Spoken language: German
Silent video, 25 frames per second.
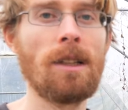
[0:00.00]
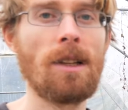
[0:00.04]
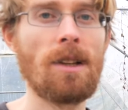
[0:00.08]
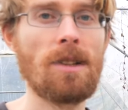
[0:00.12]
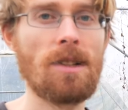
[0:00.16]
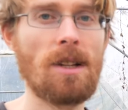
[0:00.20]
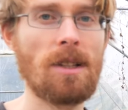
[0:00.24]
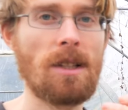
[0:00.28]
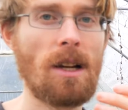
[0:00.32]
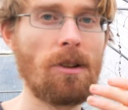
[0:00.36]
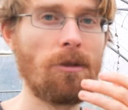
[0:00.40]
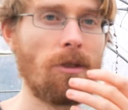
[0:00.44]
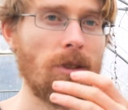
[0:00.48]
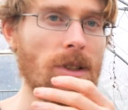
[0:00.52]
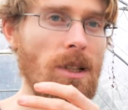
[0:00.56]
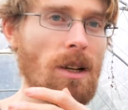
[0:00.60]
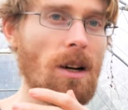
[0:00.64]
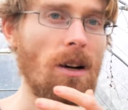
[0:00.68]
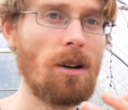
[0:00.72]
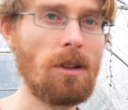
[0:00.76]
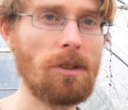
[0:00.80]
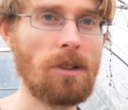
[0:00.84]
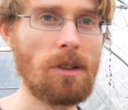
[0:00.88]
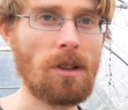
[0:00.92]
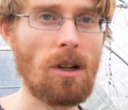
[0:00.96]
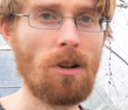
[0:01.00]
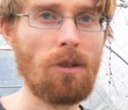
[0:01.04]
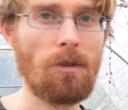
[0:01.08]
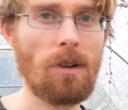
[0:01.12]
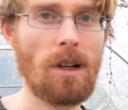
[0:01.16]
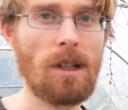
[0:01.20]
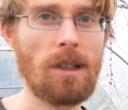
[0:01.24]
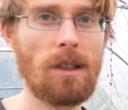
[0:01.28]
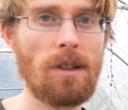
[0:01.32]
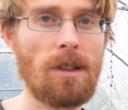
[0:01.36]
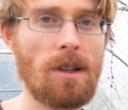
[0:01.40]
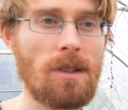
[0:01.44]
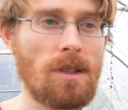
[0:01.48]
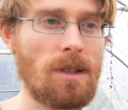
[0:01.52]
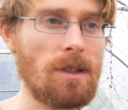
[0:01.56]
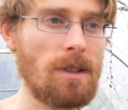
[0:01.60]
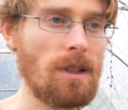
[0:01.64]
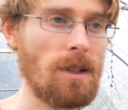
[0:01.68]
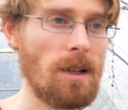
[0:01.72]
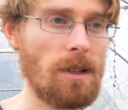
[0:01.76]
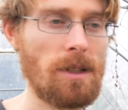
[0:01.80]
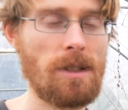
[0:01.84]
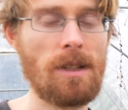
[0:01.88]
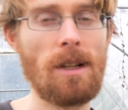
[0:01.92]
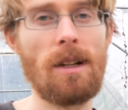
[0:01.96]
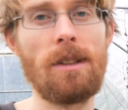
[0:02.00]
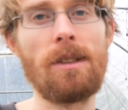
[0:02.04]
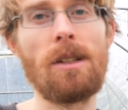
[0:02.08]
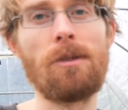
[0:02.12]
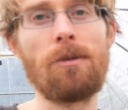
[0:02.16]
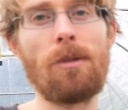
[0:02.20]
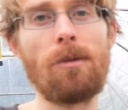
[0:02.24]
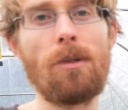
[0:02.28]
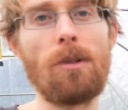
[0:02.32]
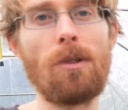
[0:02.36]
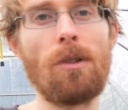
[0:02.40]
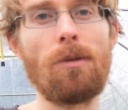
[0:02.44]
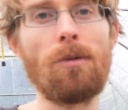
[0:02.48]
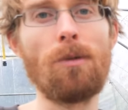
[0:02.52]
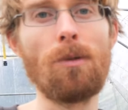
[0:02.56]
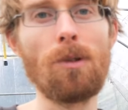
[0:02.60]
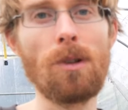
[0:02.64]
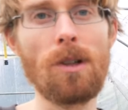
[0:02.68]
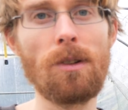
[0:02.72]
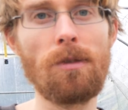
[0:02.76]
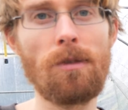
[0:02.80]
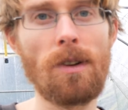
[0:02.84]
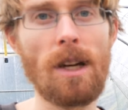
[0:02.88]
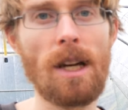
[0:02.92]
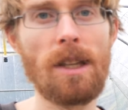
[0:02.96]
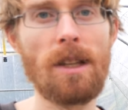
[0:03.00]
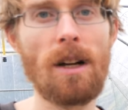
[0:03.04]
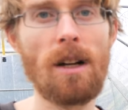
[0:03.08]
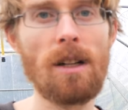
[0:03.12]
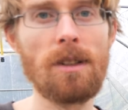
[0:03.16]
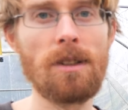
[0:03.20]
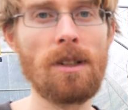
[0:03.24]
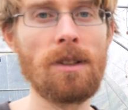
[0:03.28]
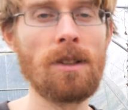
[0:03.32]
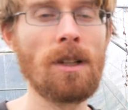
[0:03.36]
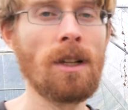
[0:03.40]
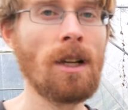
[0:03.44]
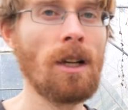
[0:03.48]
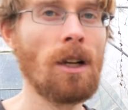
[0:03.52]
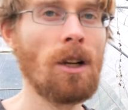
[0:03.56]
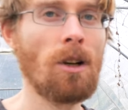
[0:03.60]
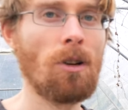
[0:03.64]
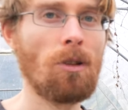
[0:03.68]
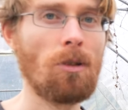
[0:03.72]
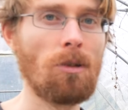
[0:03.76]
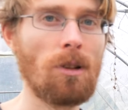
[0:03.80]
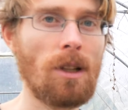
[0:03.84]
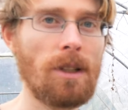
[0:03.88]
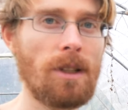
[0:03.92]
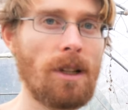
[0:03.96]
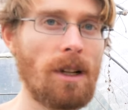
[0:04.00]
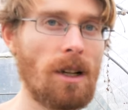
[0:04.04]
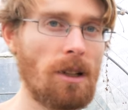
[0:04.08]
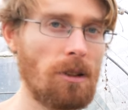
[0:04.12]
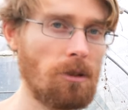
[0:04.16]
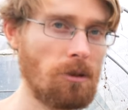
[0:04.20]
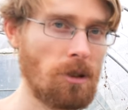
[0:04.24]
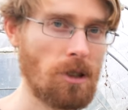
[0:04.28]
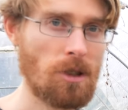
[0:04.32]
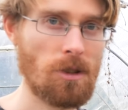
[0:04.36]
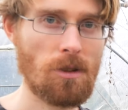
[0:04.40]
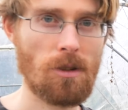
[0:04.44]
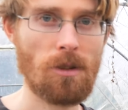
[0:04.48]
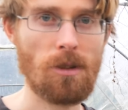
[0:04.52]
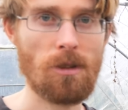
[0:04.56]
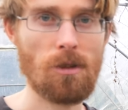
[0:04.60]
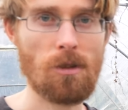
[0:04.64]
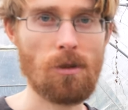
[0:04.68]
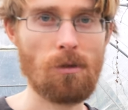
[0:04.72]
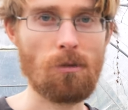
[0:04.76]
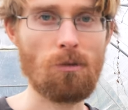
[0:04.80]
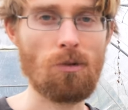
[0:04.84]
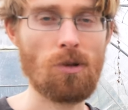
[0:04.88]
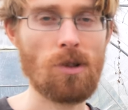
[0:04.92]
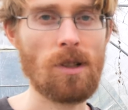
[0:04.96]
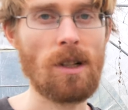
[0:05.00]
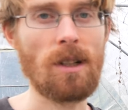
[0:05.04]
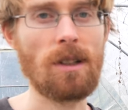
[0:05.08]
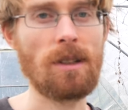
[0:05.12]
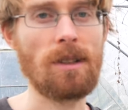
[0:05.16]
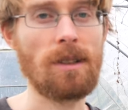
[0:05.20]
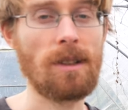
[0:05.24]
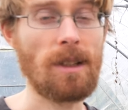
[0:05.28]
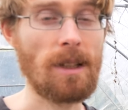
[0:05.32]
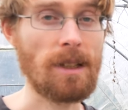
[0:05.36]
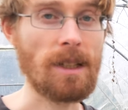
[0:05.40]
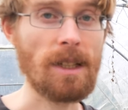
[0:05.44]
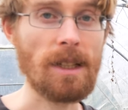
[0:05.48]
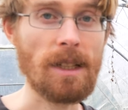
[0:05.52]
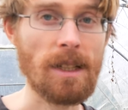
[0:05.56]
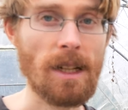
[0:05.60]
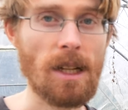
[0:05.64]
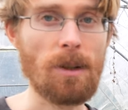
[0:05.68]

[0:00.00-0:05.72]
dass ihr halt einfach darauf achtet, dass ihr die Sachen einfach von der Folie fernhaltet oder da nichts äh, zu stark dagegen